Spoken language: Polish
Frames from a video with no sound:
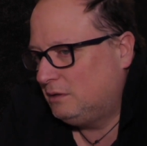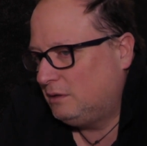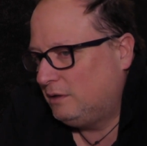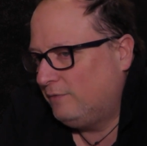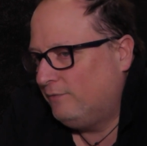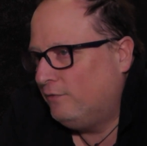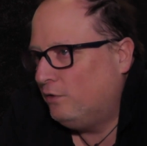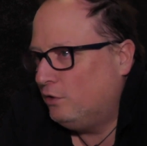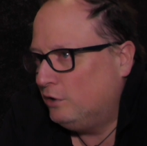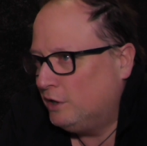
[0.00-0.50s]

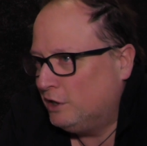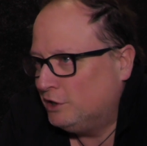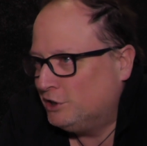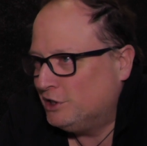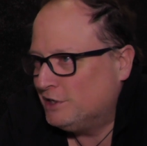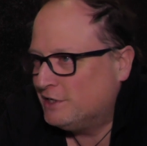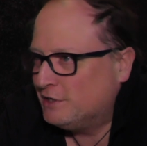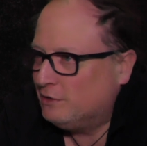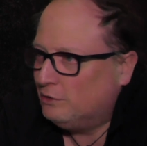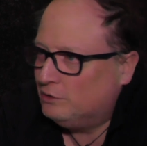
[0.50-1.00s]
kiedy wojna
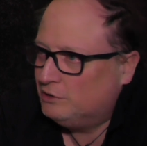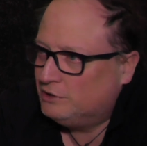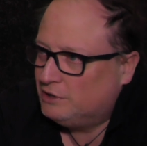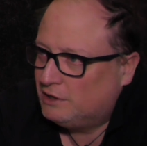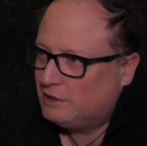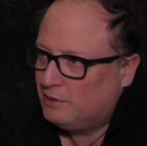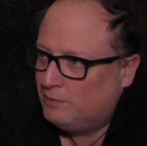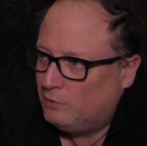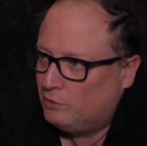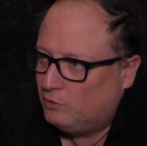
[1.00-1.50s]
się skończy,
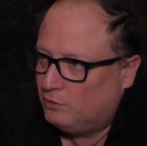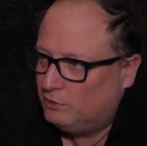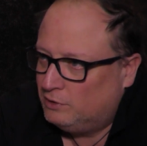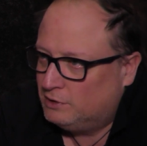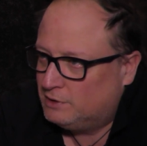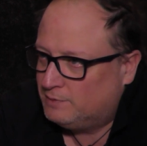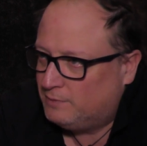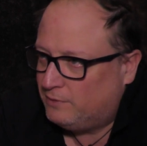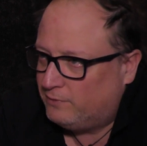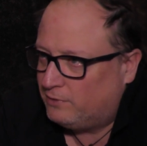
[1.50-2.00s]
jakie mogą
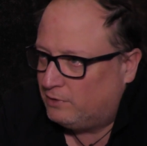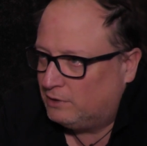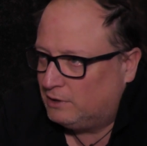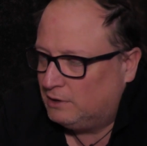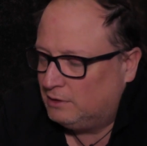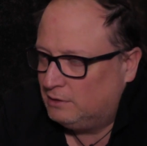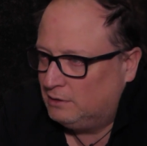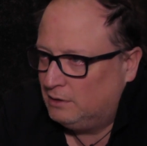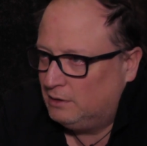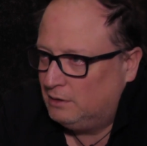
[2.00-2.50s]
iść z
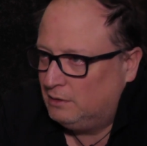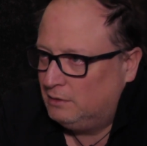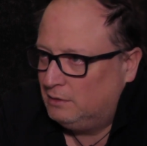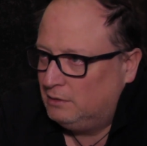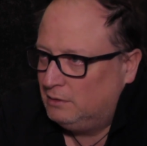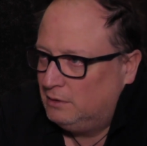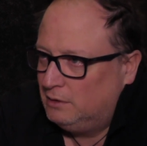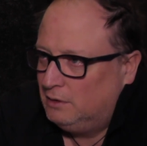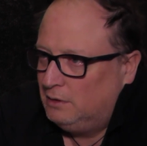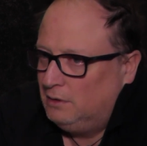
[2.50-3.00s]
powrotem
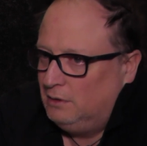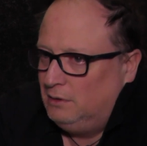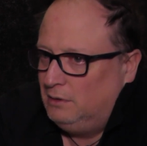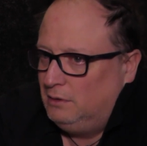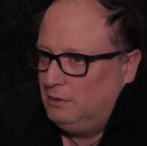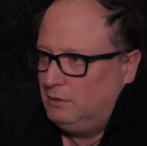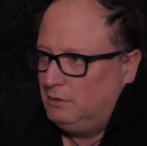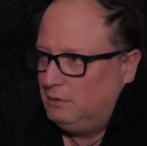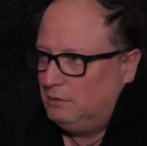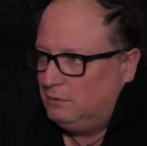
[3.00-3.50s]

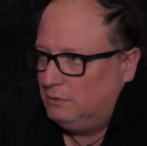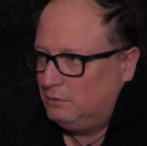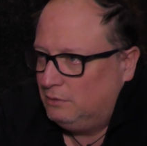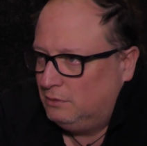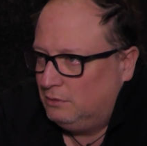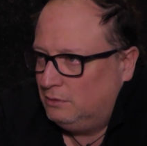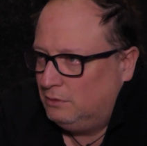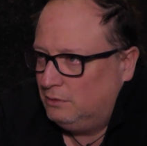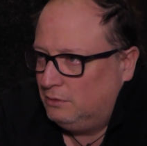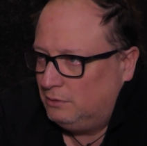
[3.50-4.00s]

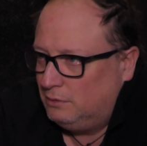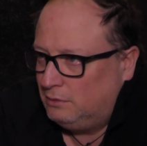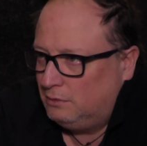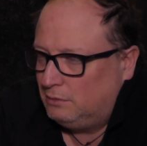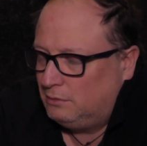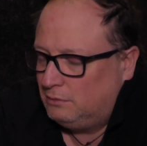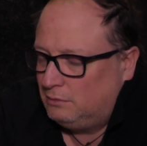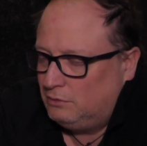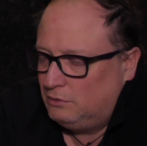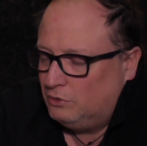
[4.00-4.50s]
do,
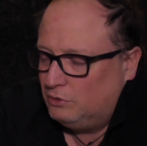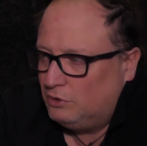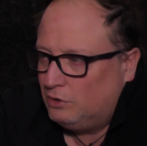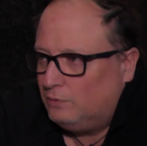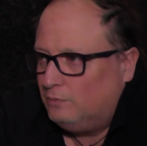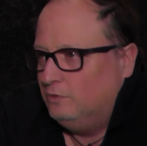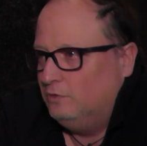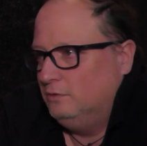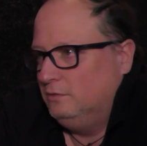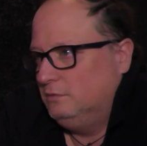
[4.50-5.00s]
do
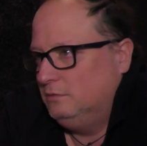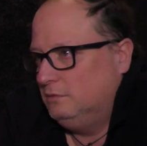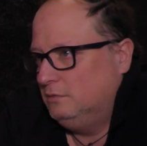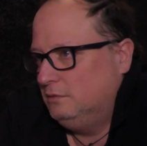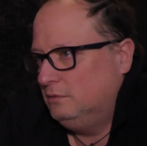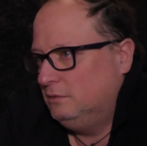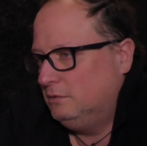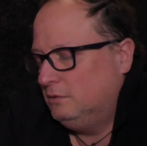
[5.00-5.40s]
domu. Mhm.